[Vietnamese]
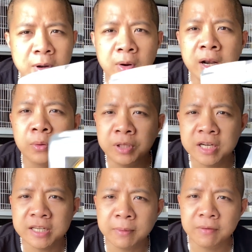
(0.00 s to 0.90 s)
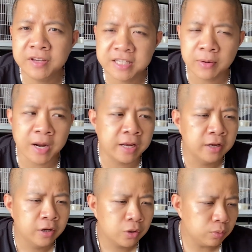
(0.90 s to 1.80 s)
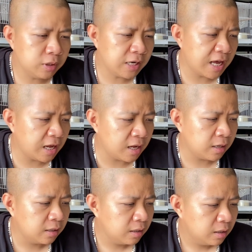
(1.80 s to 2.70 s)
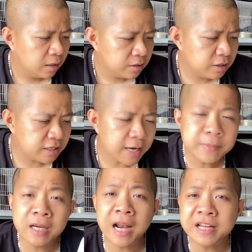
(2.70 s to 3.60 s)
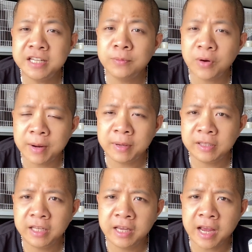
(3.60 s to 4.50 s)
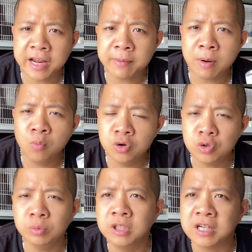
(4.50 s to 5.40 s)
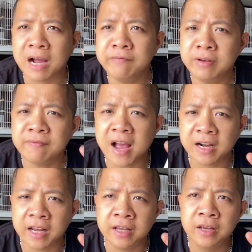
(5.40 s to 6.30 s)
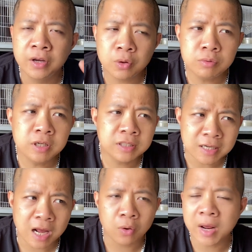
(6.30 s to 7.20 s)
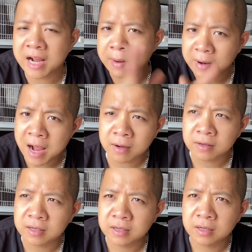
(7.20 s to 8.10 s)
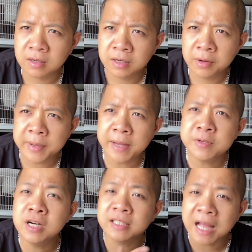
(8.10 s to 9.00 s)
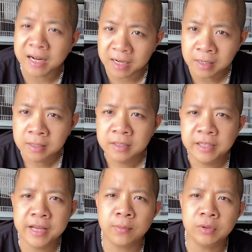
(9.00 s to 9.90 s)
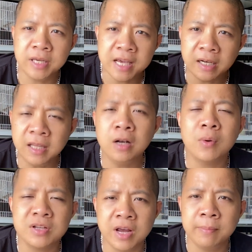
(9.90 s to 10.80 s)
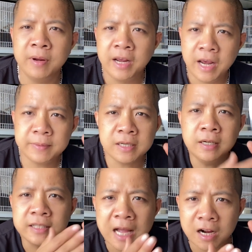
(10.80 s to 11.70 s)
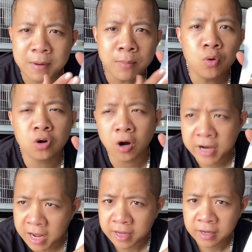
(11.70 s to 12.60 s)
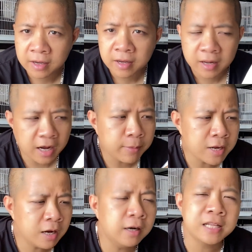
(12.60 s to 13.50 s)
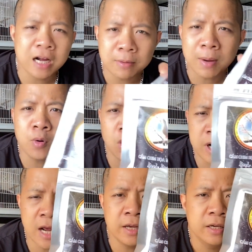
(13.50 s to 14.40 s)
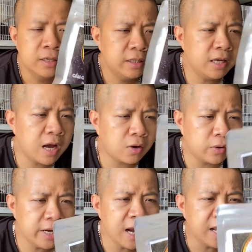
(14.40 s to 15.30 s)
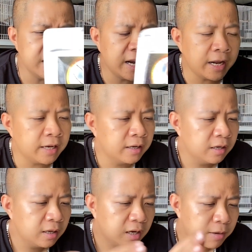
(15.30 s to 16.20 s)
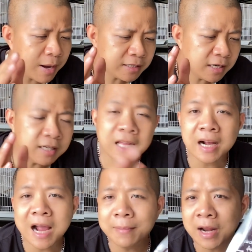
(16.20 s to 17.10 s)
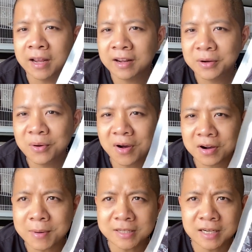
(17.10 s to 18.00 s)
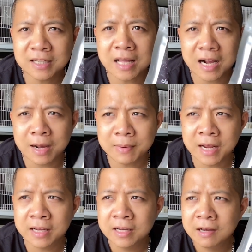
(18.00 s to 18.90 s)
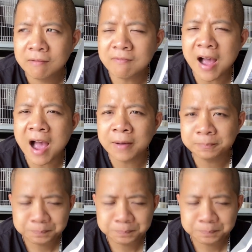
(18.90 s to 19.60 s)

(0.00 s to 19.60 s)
nào lần đầu tiên xem cái video này, cũng như là chưa xem những cái livestream của em ấy, thì anh em nào muốn dùng thử cám víp vàng này cũng như tất cả các loại cám khác, nếu anh em chưa được tặng nhá, thì anh em có thể nhắn tin qua cho em. Em sẽ gửi tặng các bác một gói này. Đấy, các bác nhá, gửi tặng các bác một gói này. Thì à, có nghĩa là như này này, các bác sẽ được tặng cám này, đúng không? Các bác sẽ được tặng cám này. Và